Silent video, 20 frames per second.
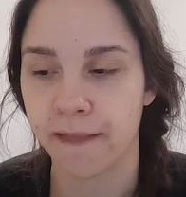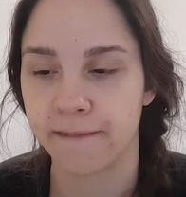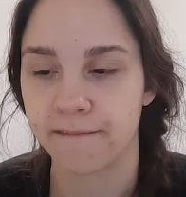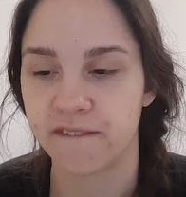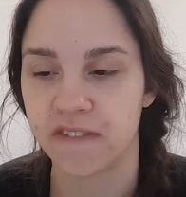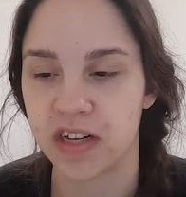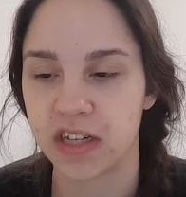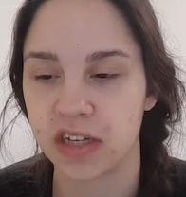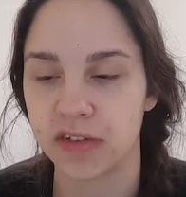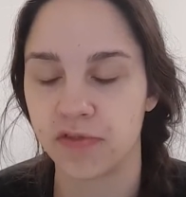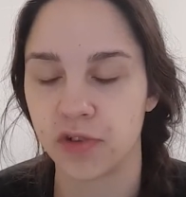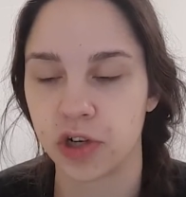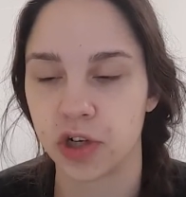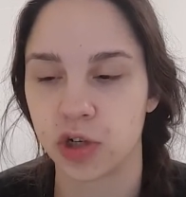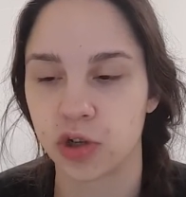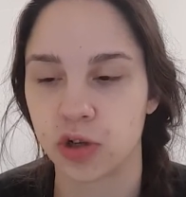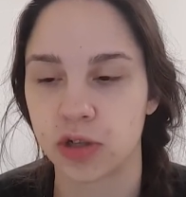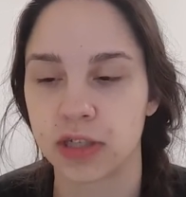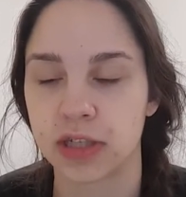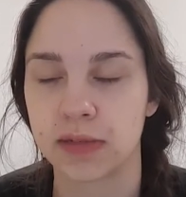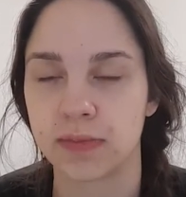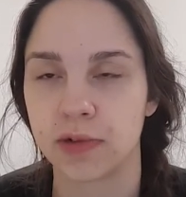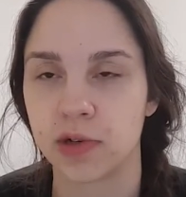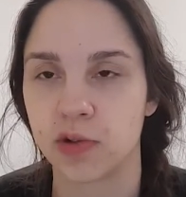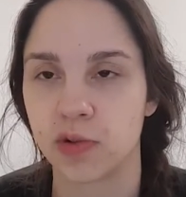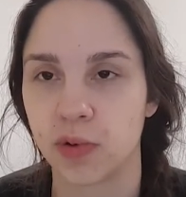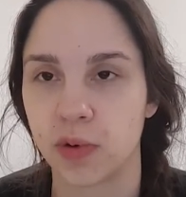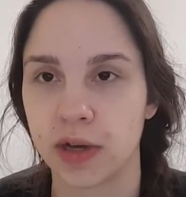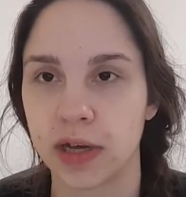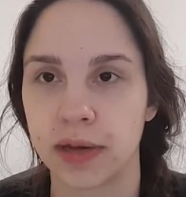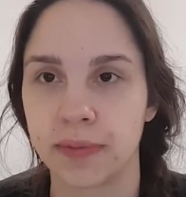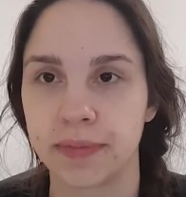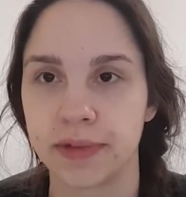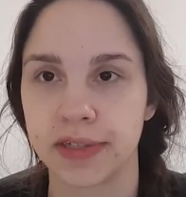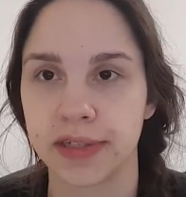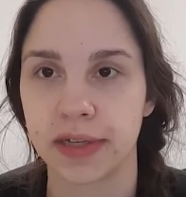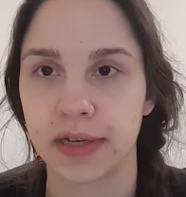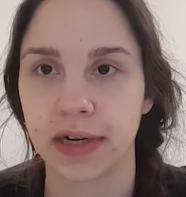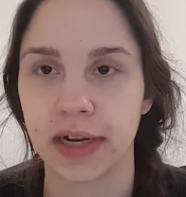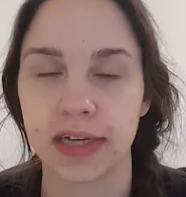Weil den würde ich trotzdem in Korea ein
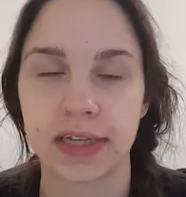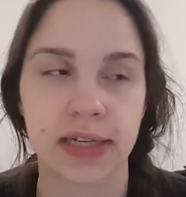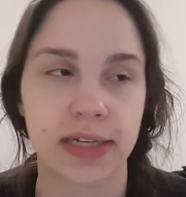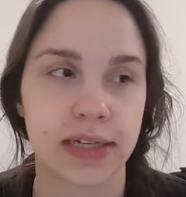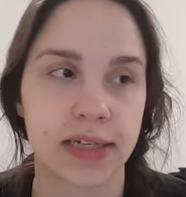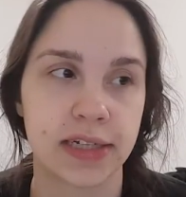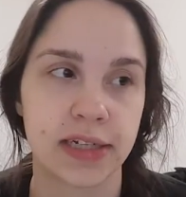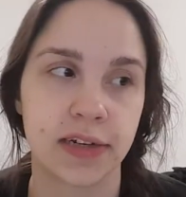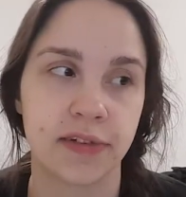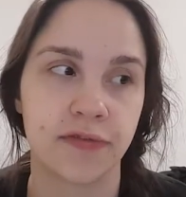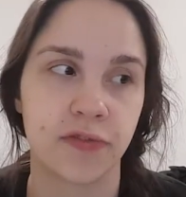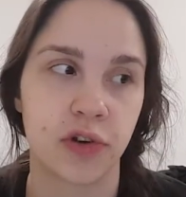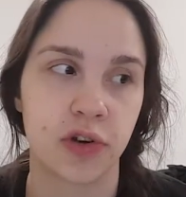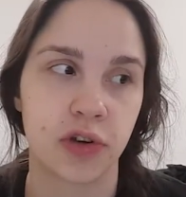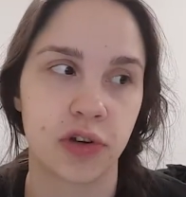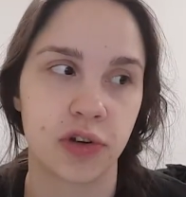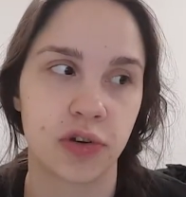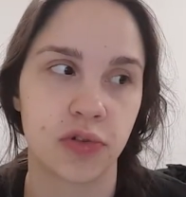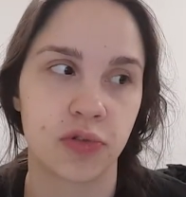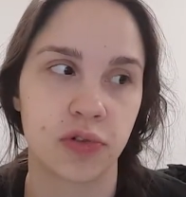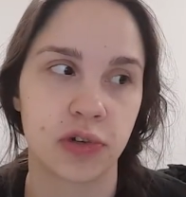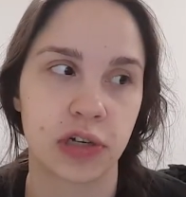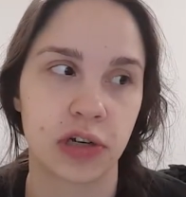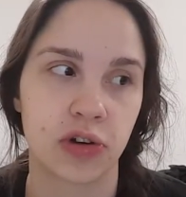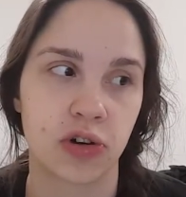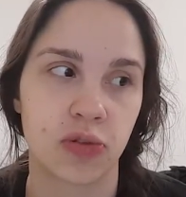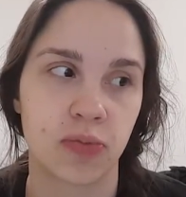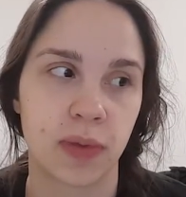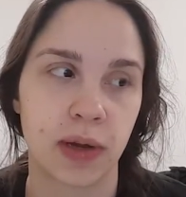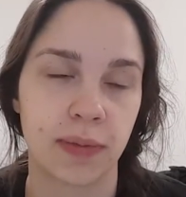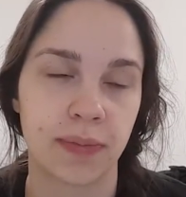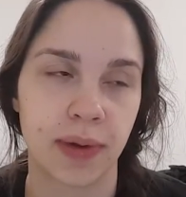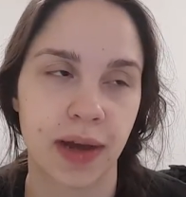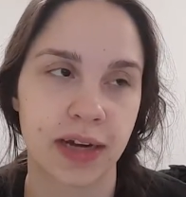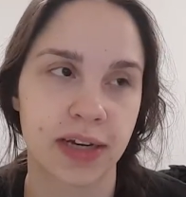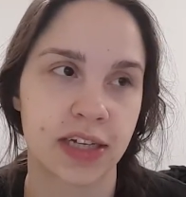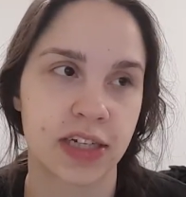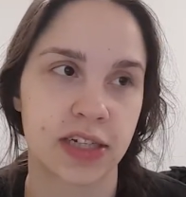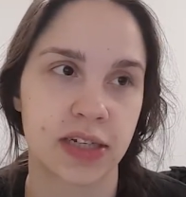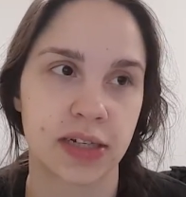bisschen recherchieren wollen und auch meinen
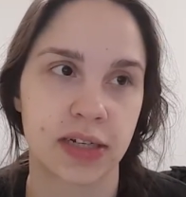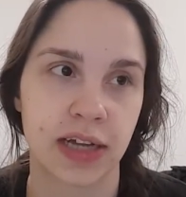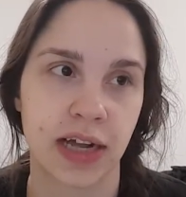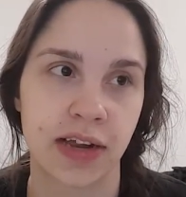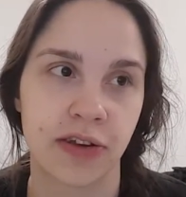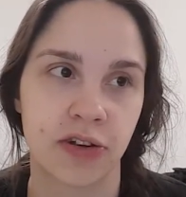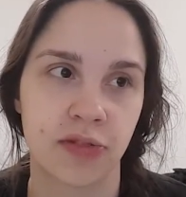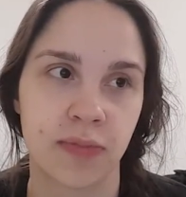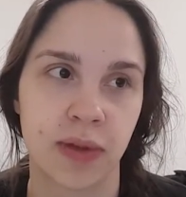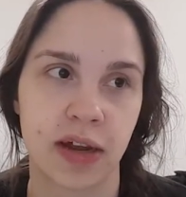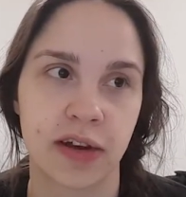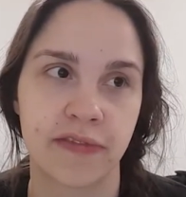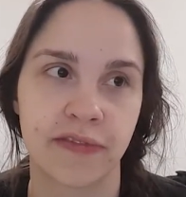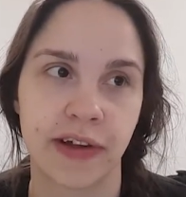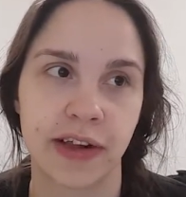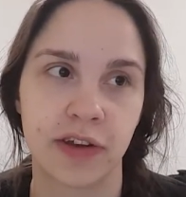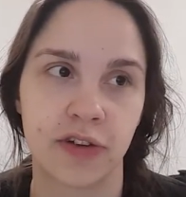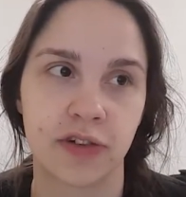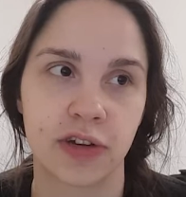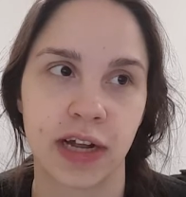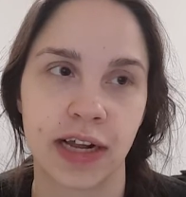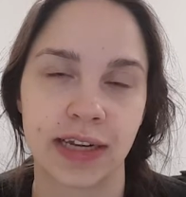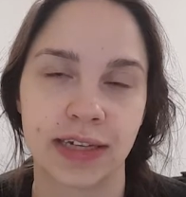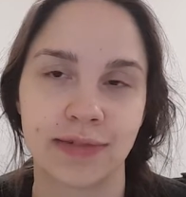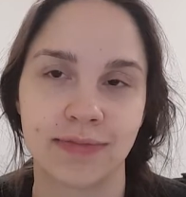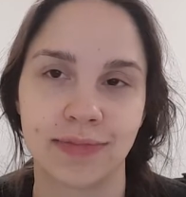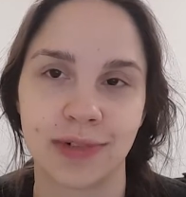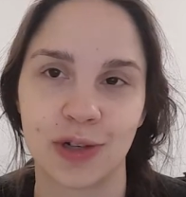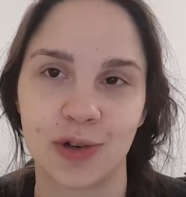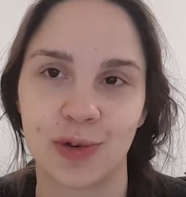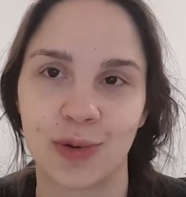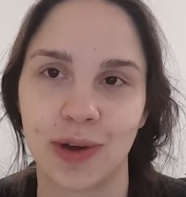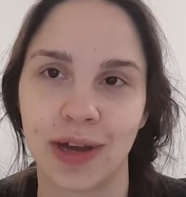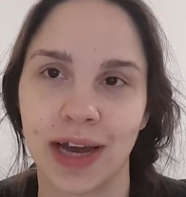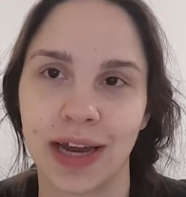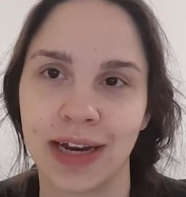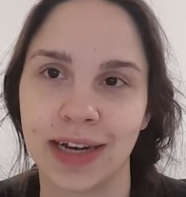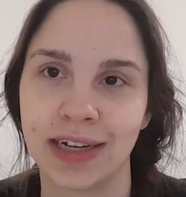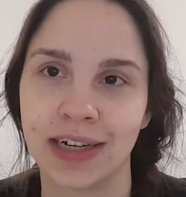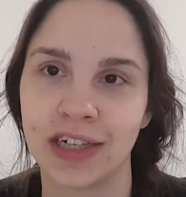praktischen Teil dort machen, weil dort halt mit
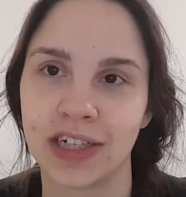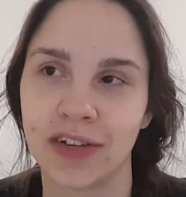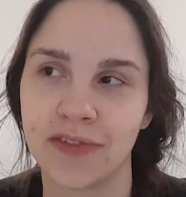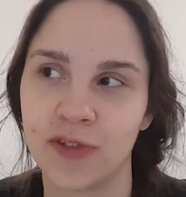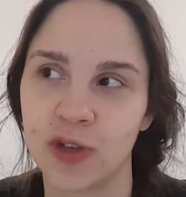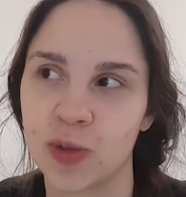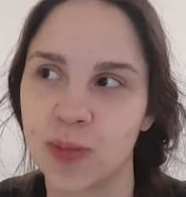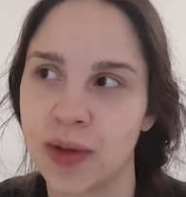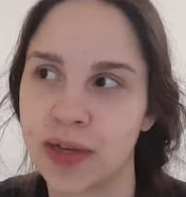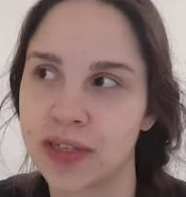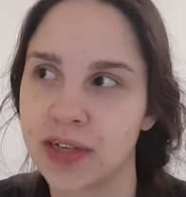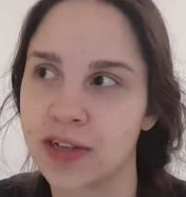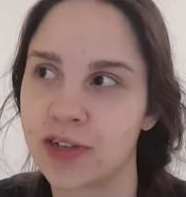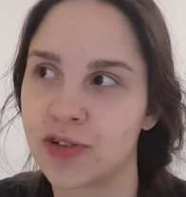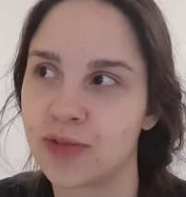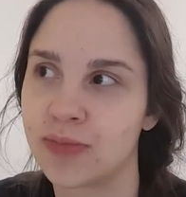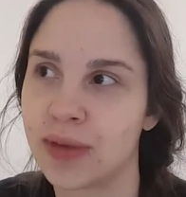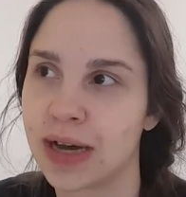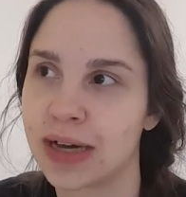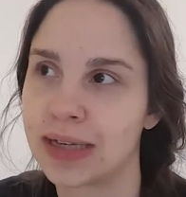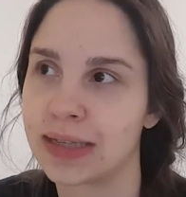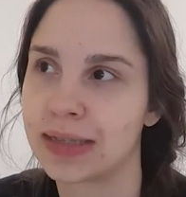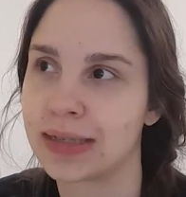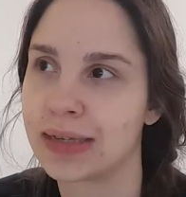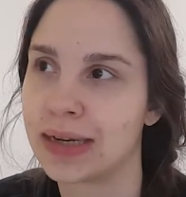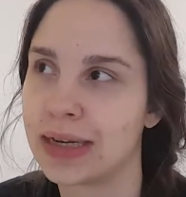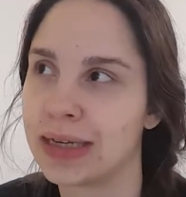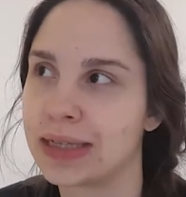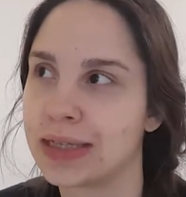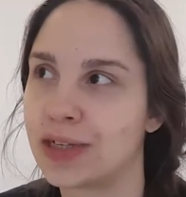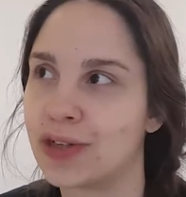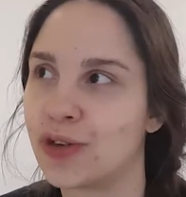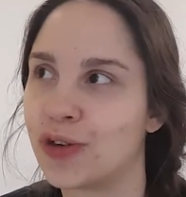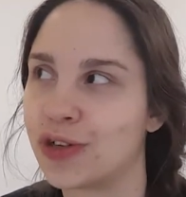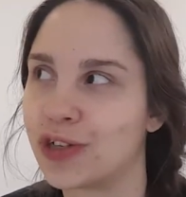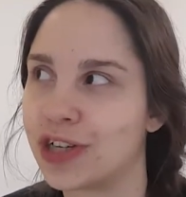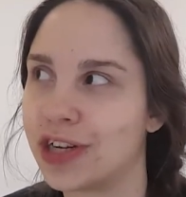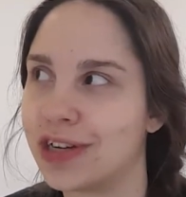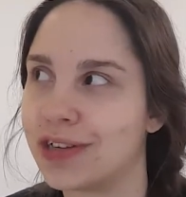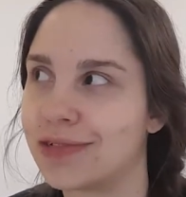Koreanern Interviews besser zu machen sind als in
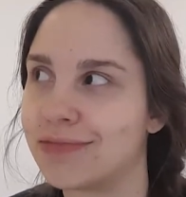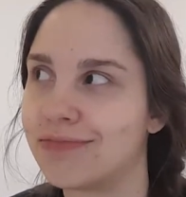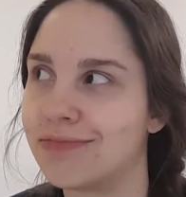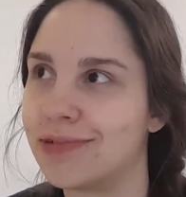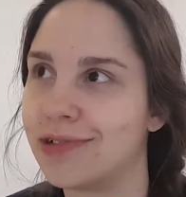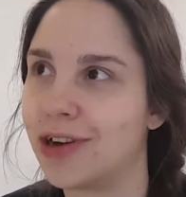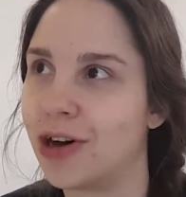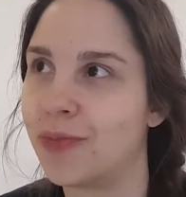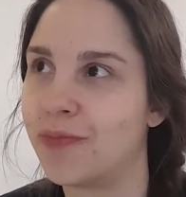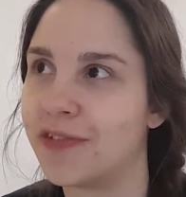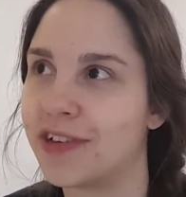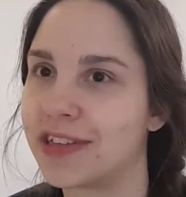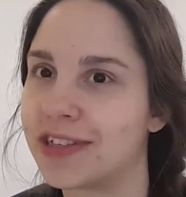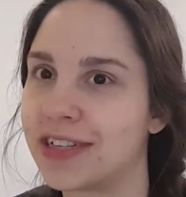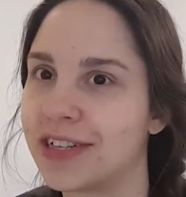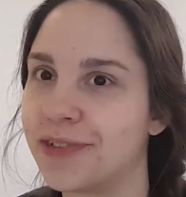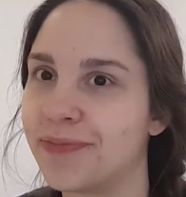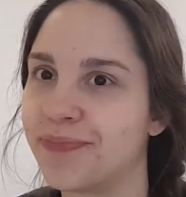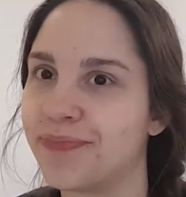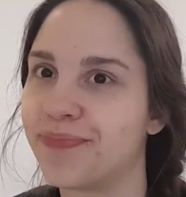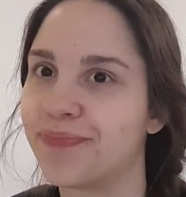Deutschland, obviously.